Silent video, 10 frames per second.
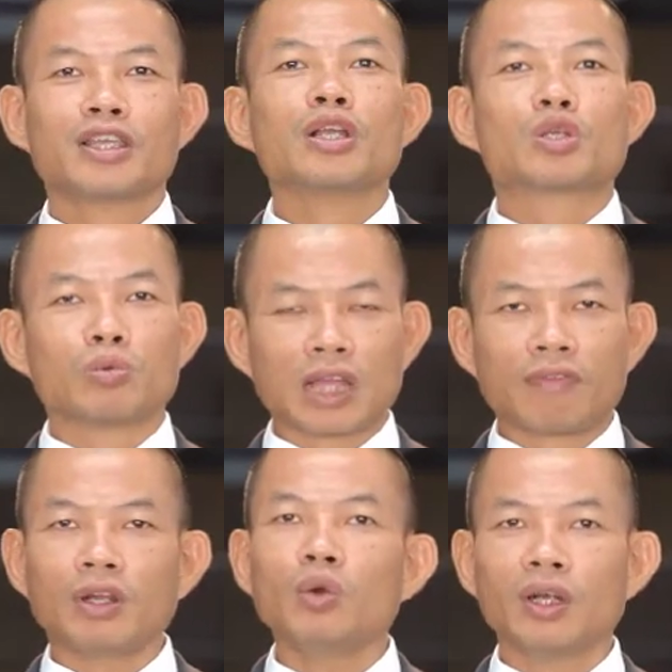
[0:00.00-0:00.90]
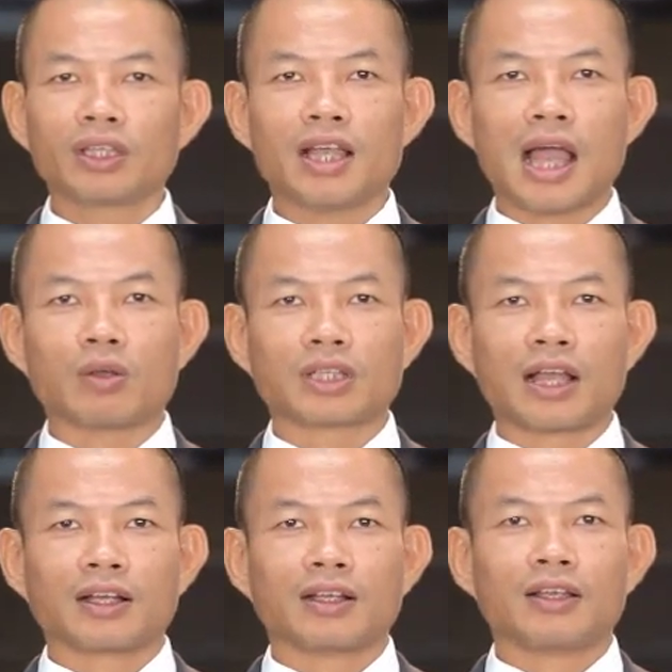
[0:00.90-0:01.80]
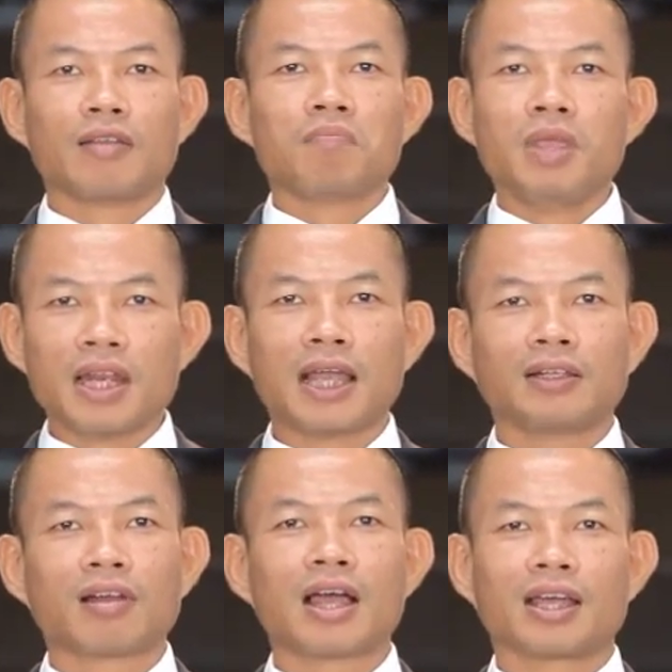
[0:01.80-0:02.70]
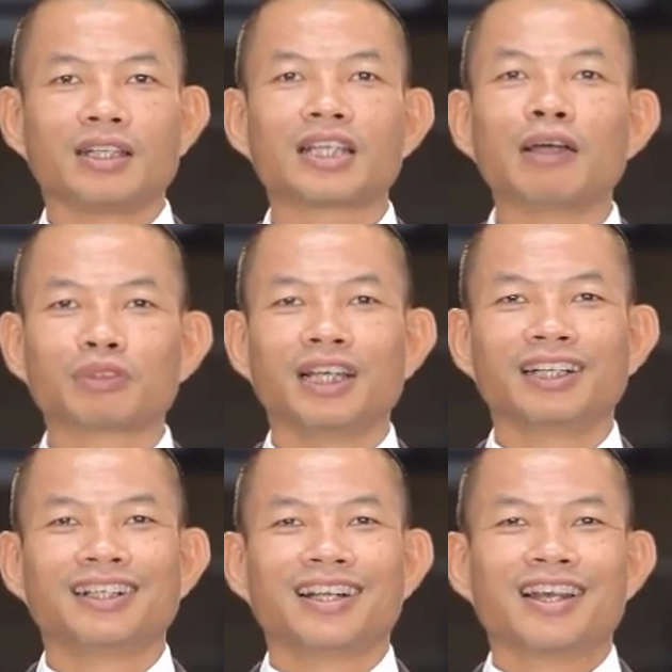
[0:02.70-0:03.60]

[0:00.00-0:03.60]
Nhưng chúng ta vẫn luôn tự hào rằng BNI Dragon Charter